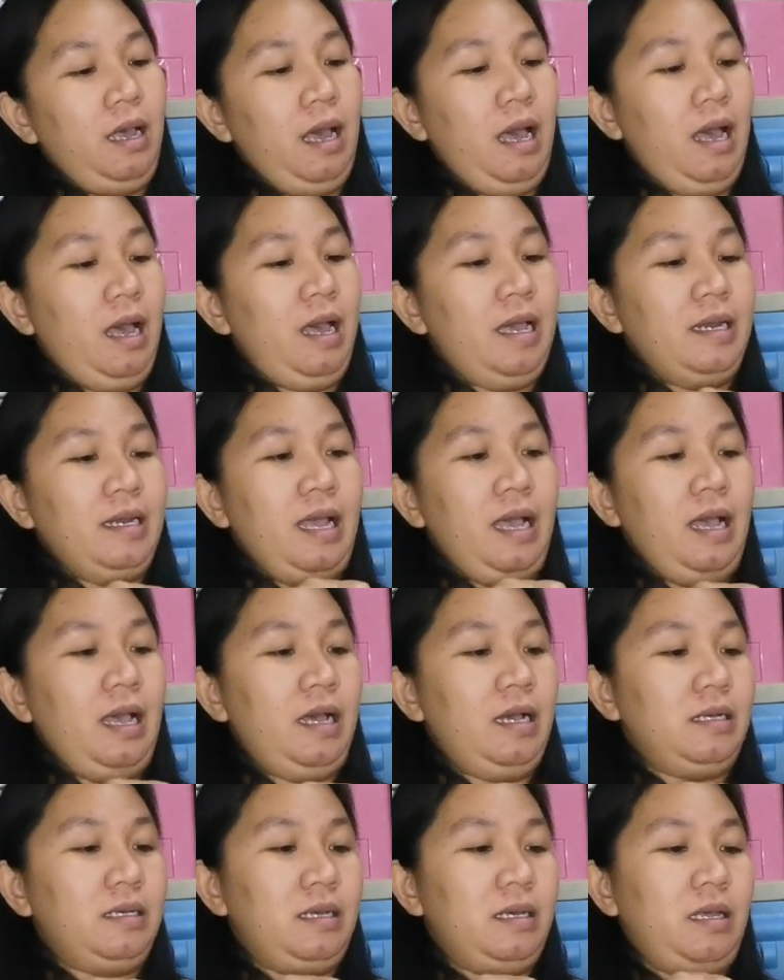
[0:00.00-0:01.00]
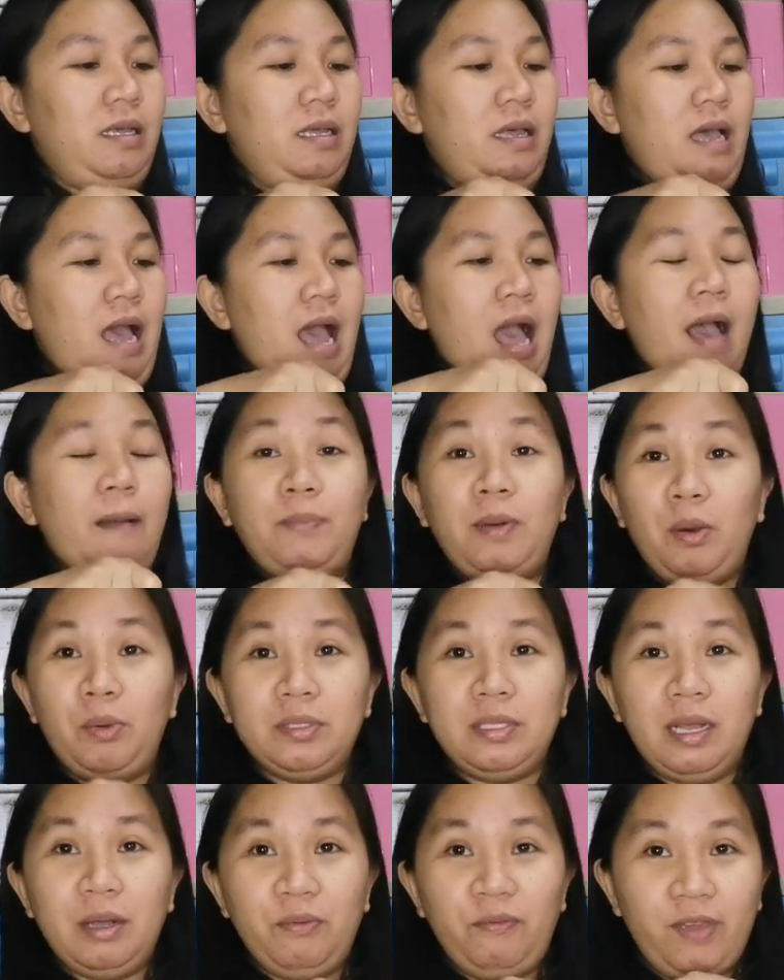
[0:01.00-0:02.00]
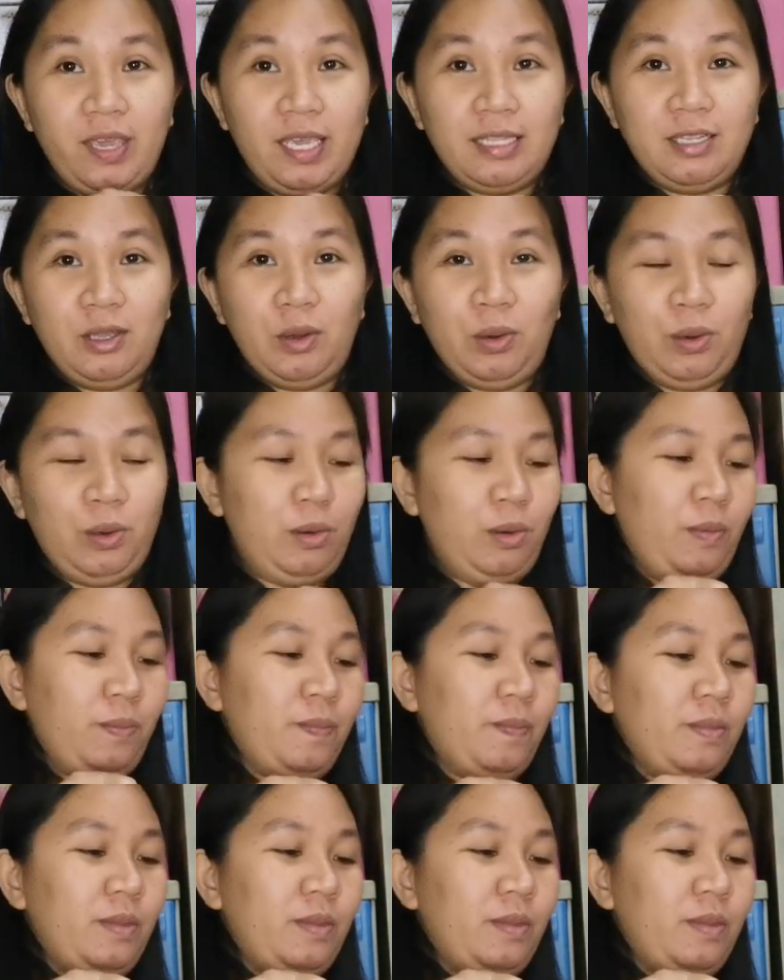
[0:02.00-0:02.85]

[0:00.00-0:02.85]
uh, nag-upload ng video